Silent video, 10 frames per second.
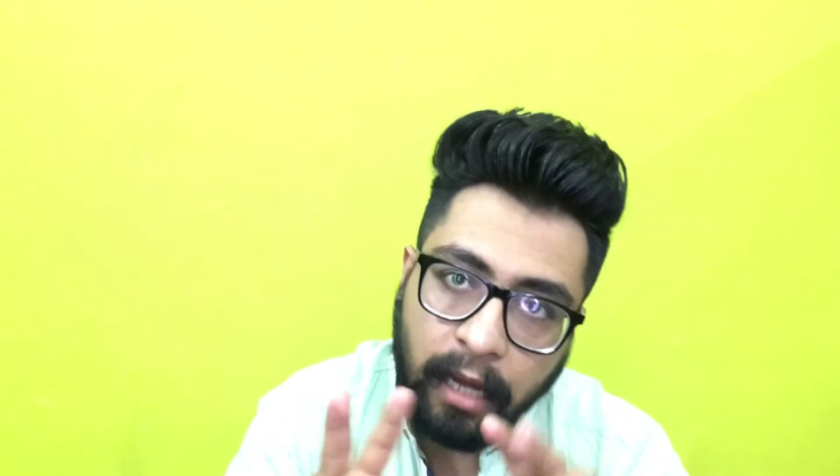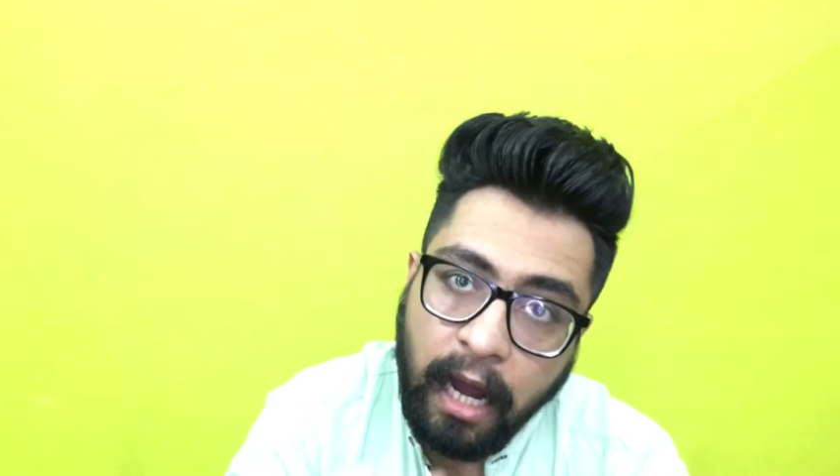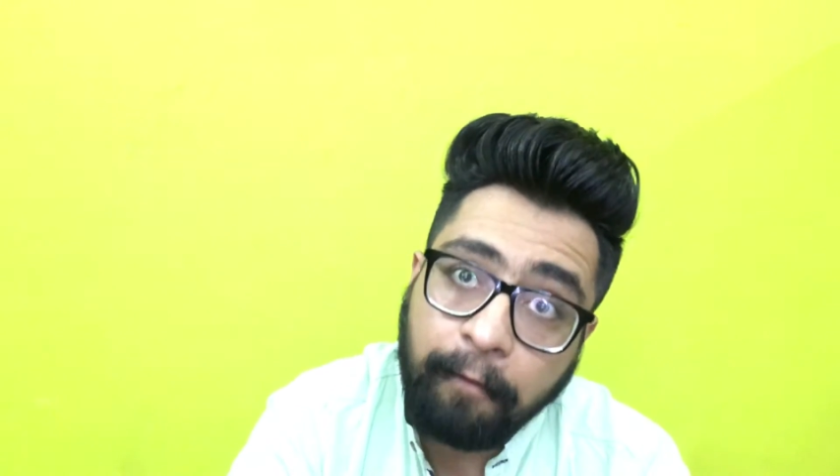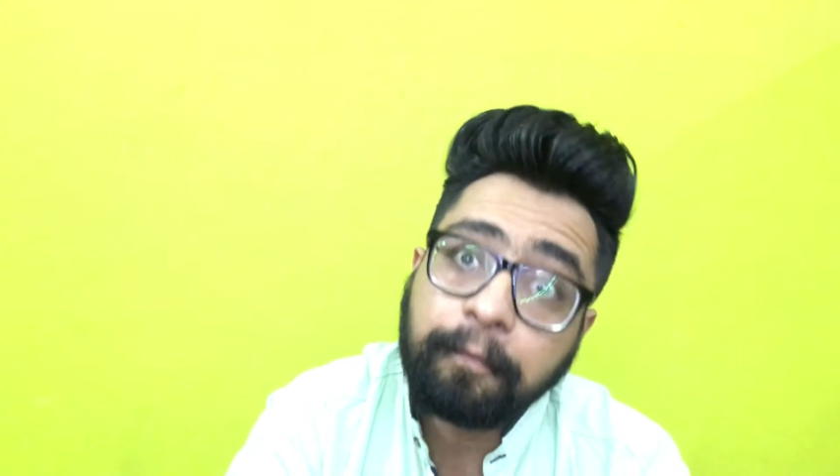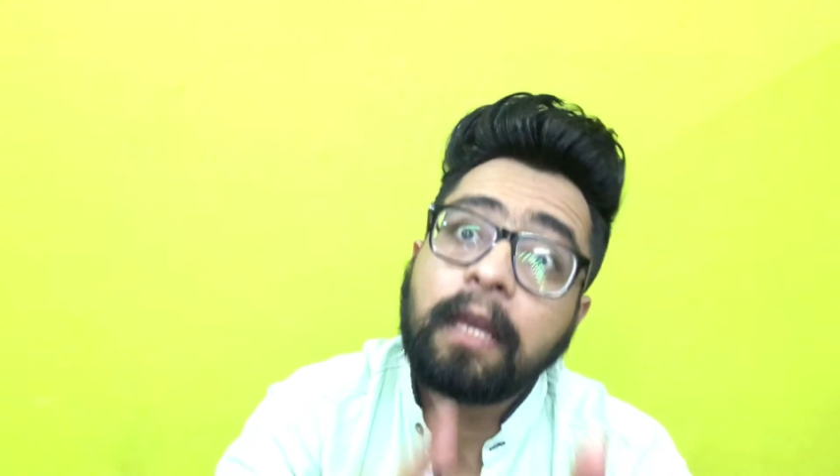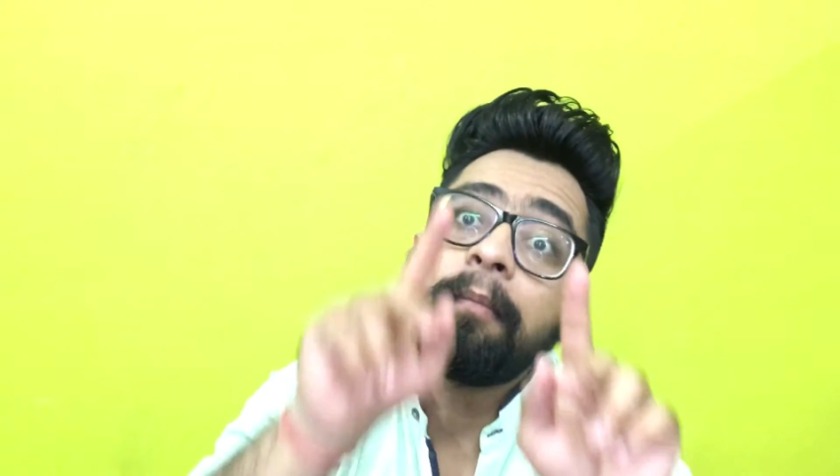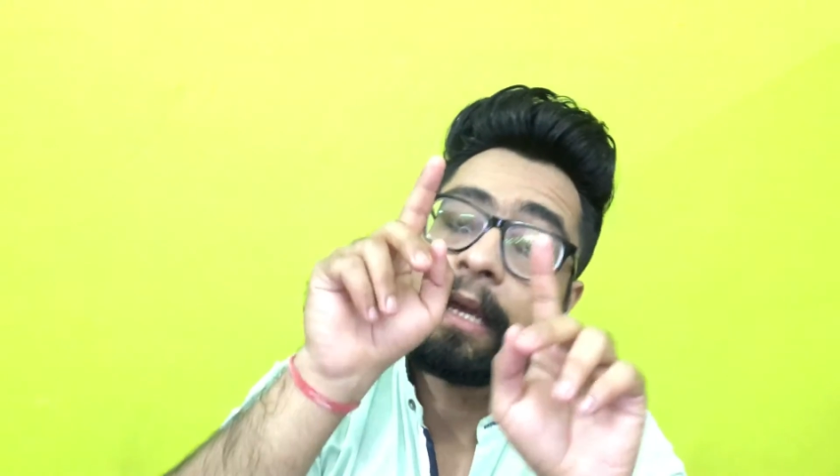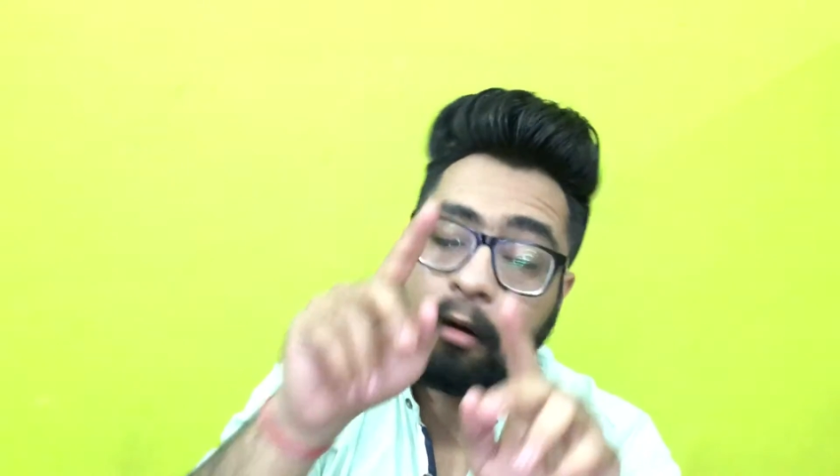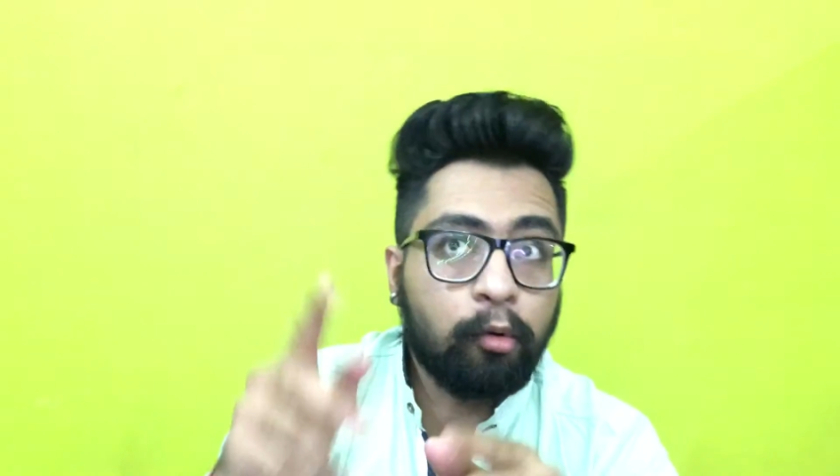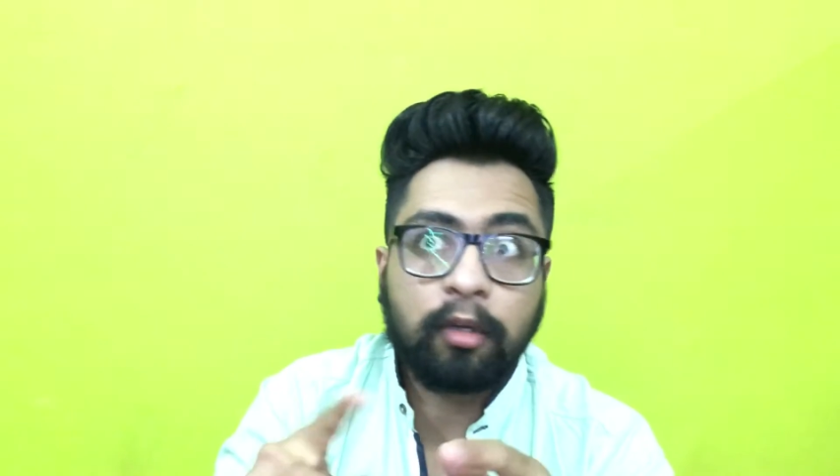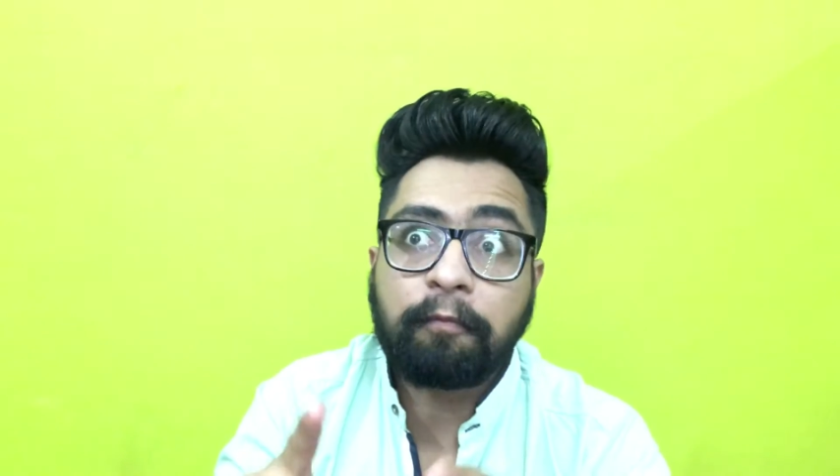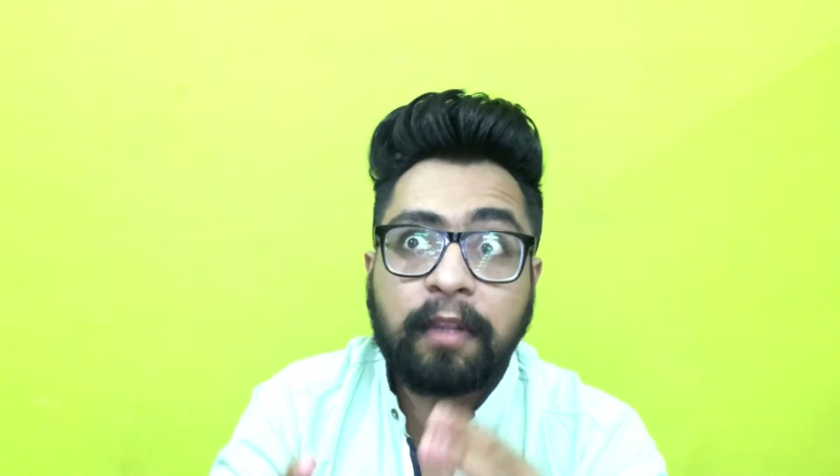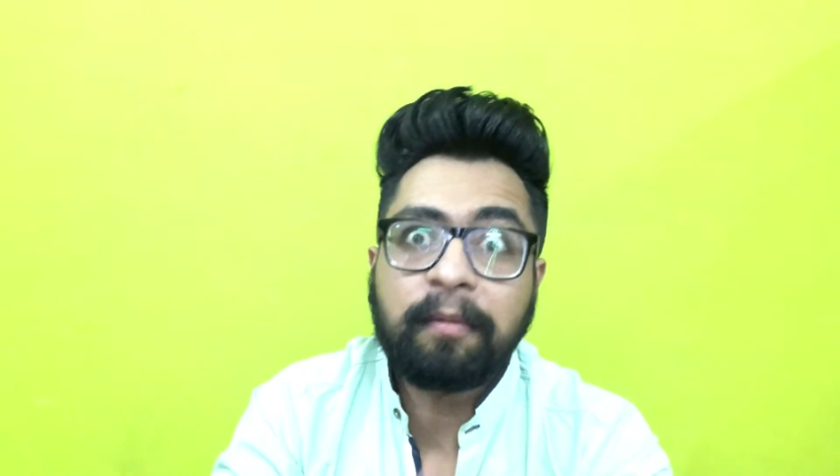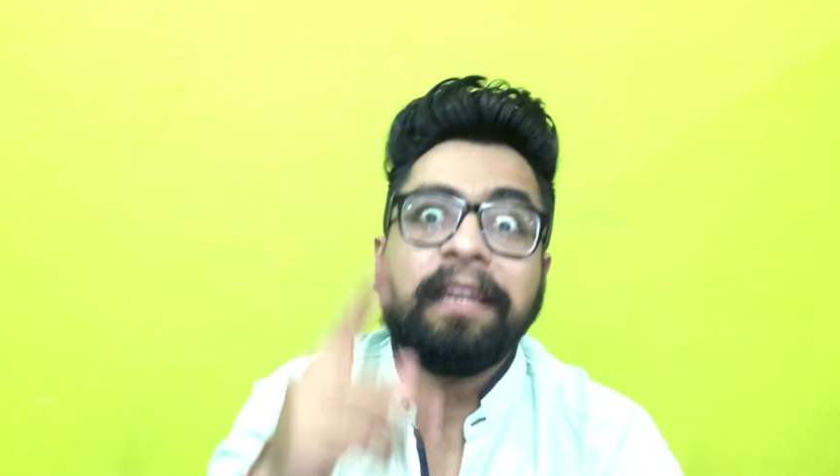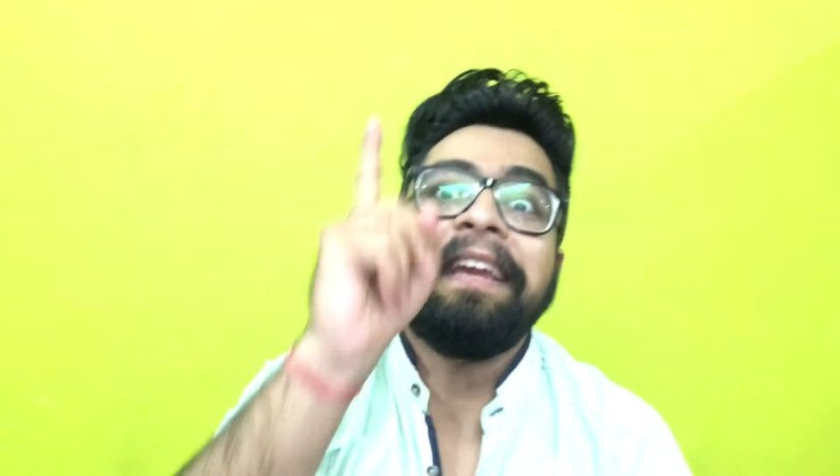हफ्ते में ओ हफ्ते
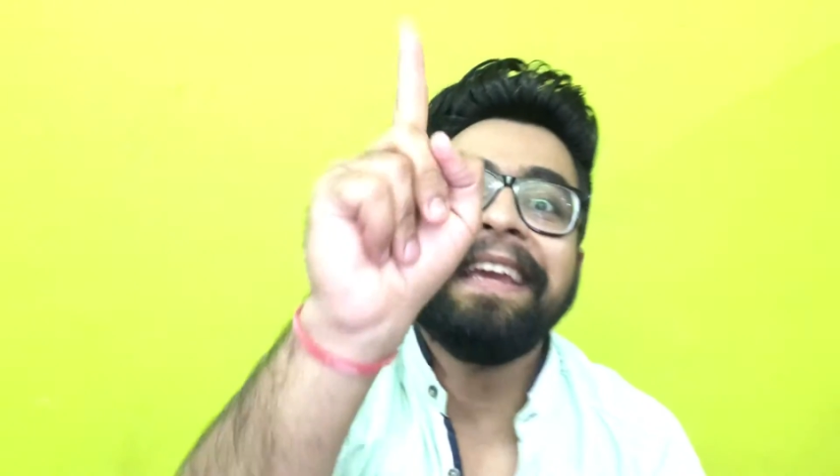में नहीं